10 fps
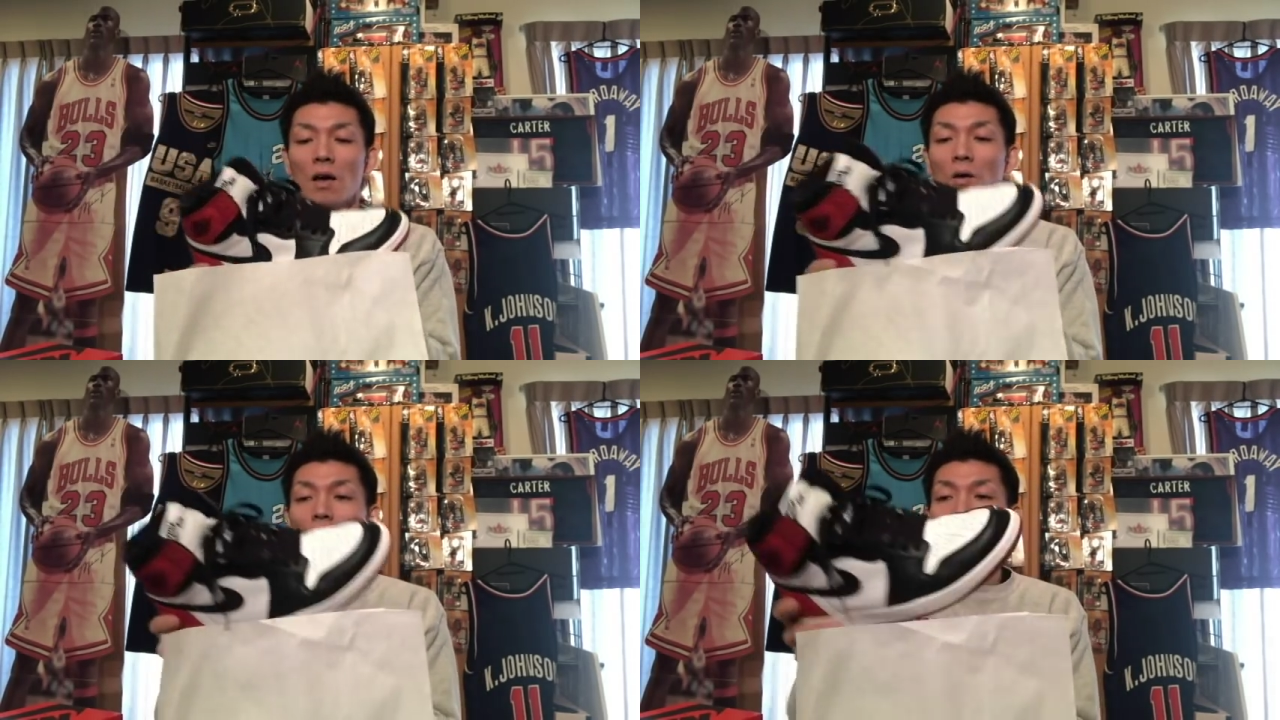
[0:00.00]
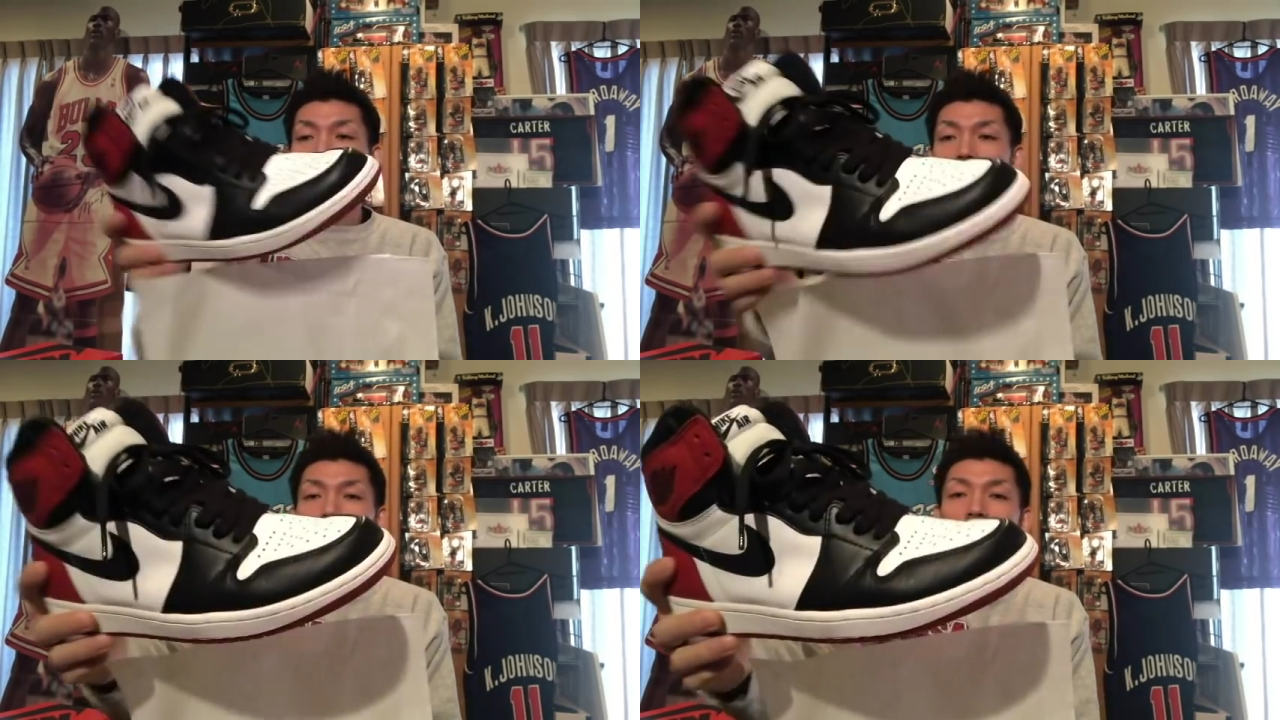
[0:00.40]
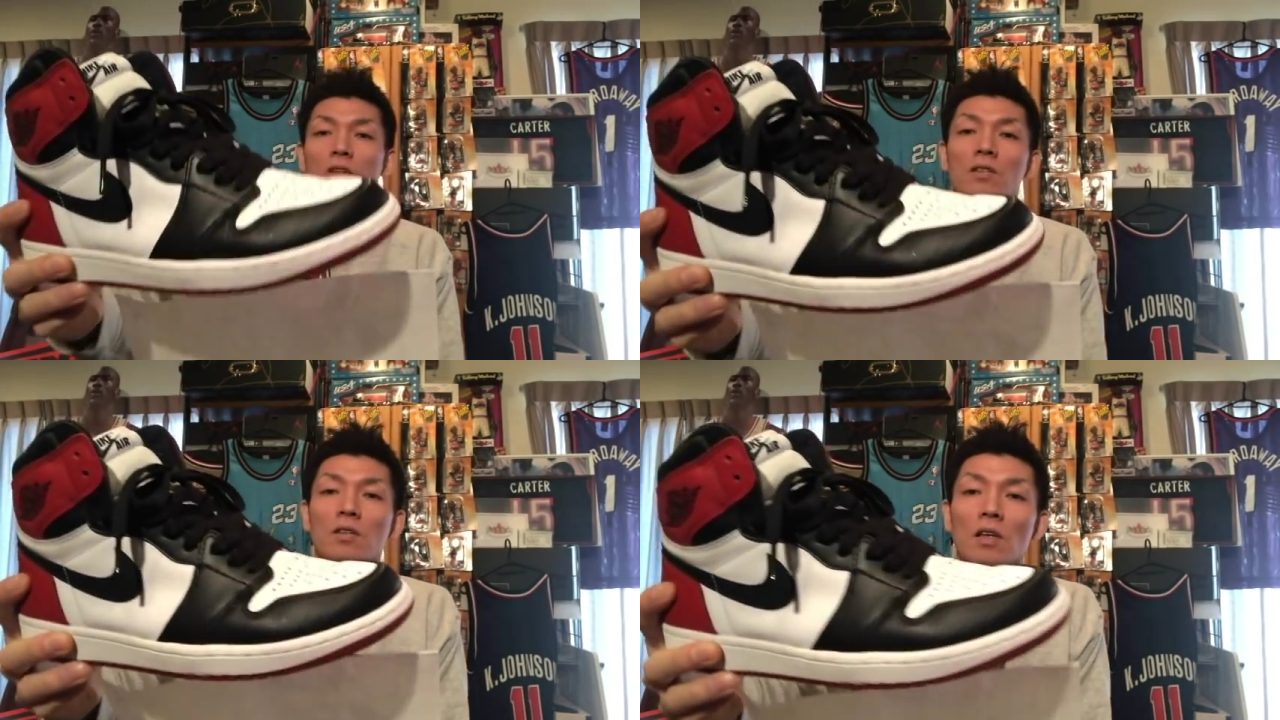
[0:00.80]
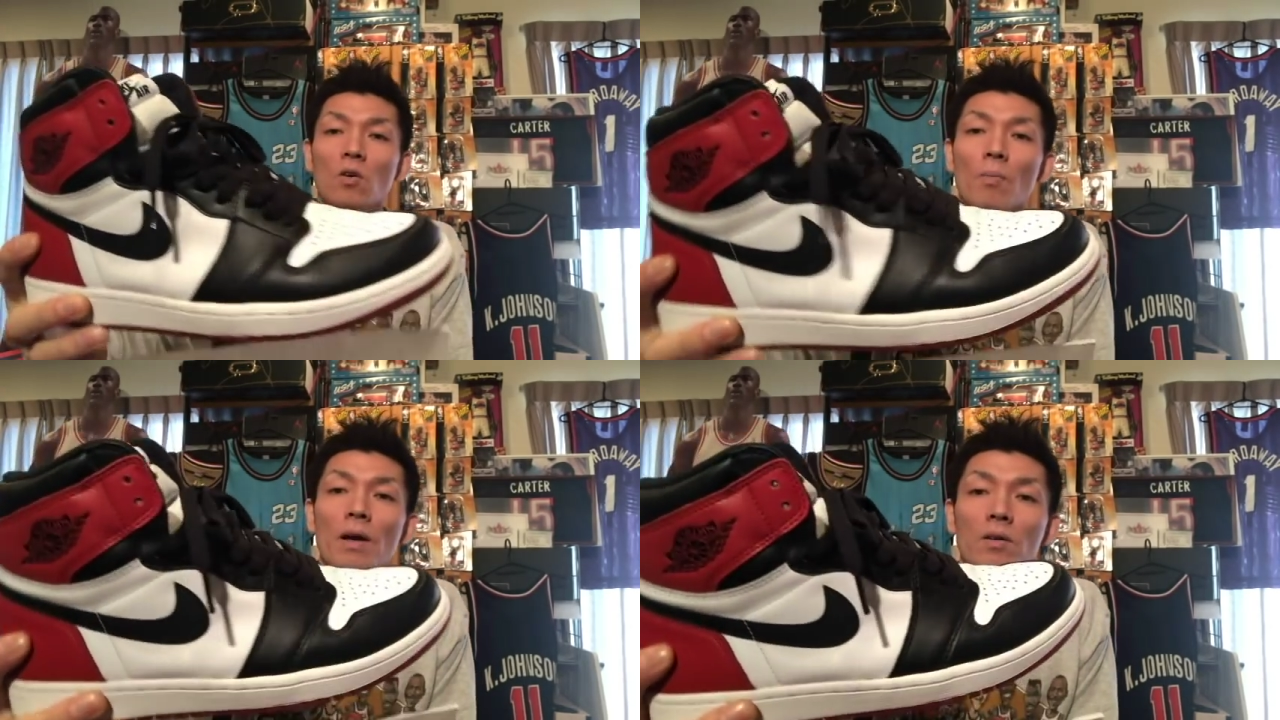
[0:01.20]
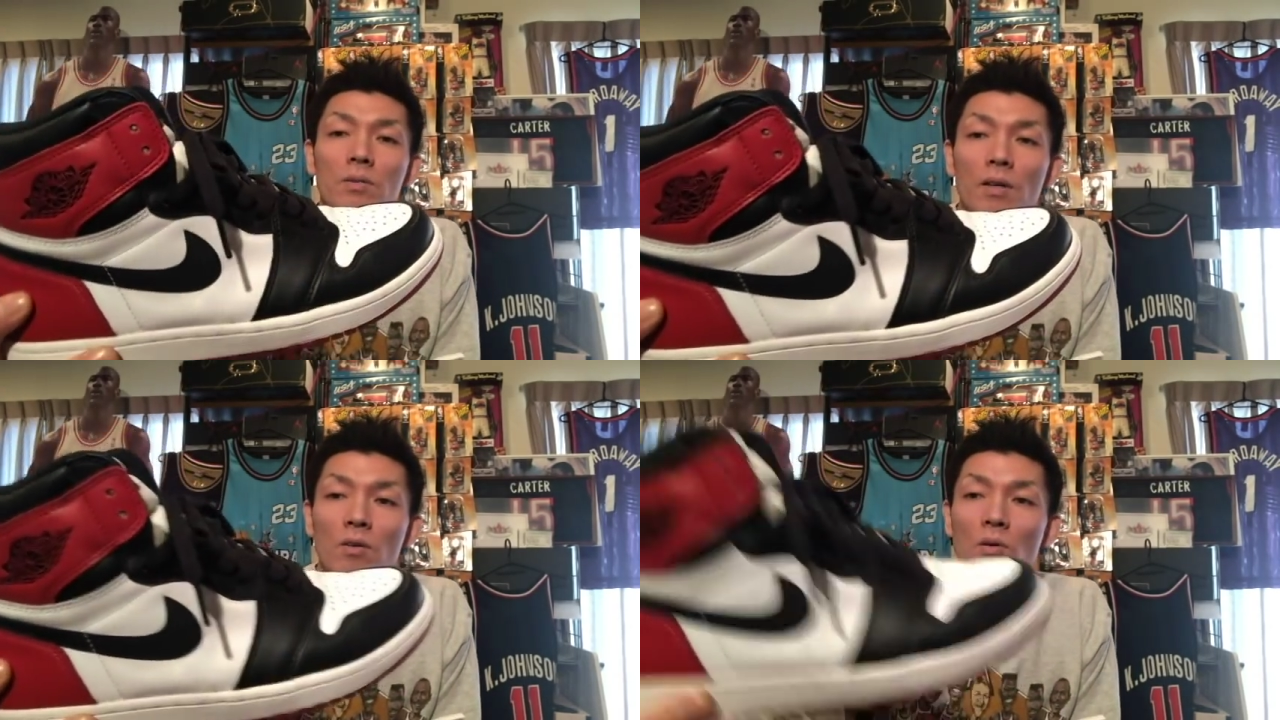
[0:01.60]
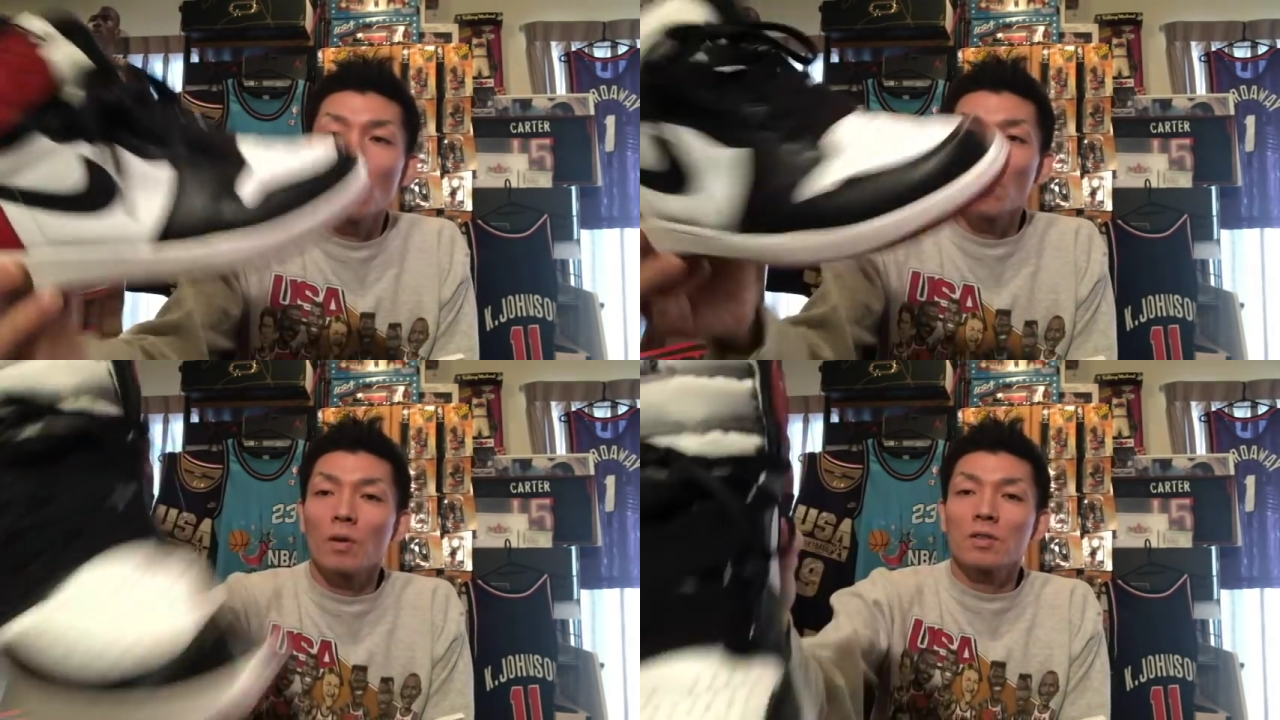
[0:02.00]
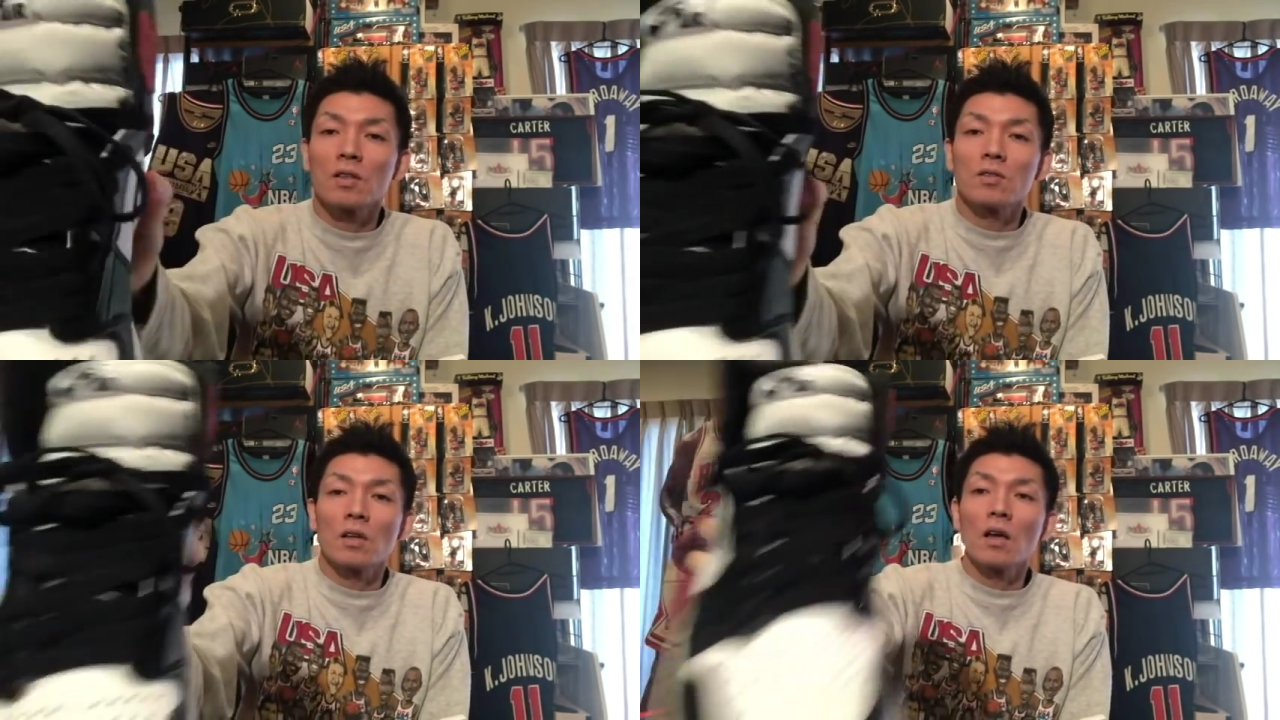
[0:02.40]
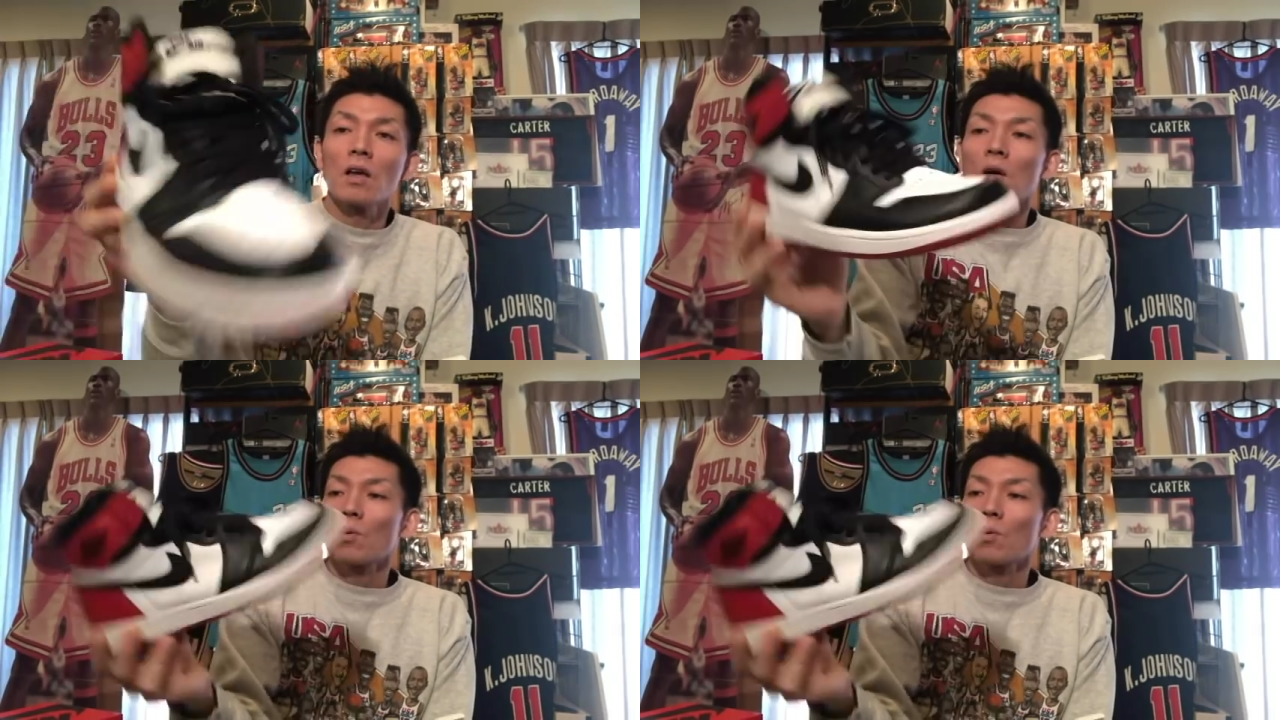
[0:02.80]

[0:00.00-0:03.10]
はい。こっちの方が好きですね。いっこまえのつま黒の方が俺は好きですね。